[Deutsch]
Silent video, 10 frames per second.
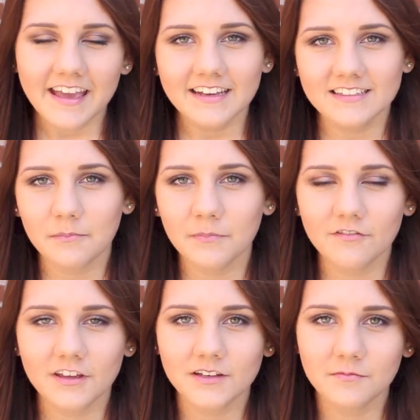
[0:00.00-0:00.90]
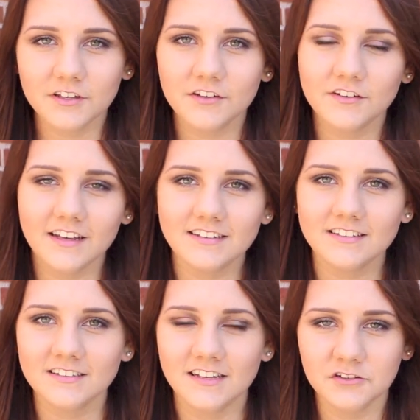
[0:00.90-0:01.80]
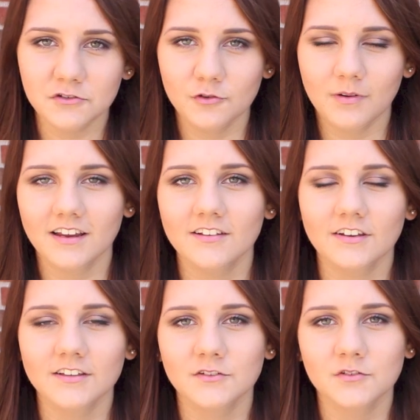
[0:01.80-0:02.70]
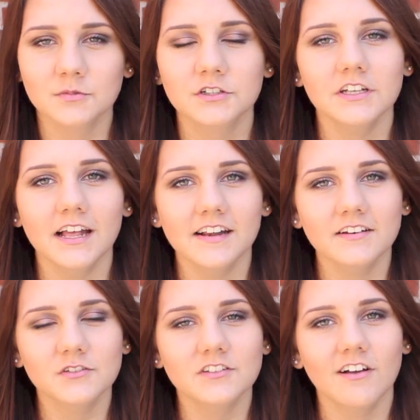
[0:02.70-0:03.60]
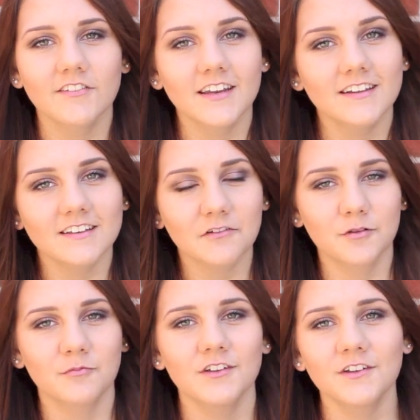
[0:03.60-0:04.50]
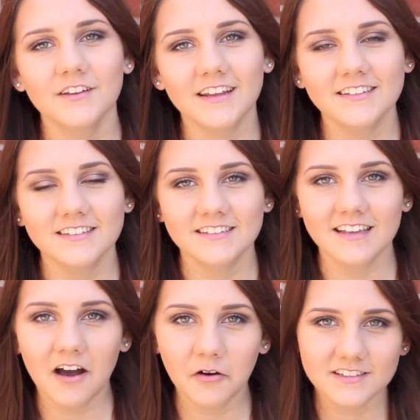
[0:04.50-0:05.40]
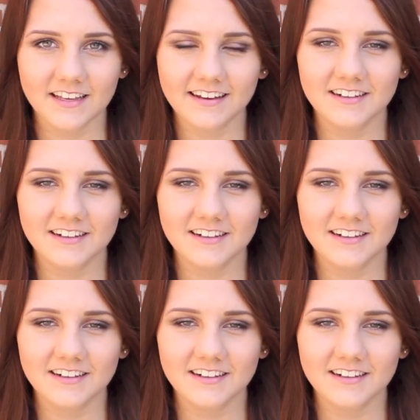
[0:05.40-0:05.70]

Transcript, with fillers: Ich habe mir wegen dem Videodate dieses Jahr schon überlegt, welche zu bestellen. Und zwar werde ich auf dem Videodate dieses Jahr auch sein.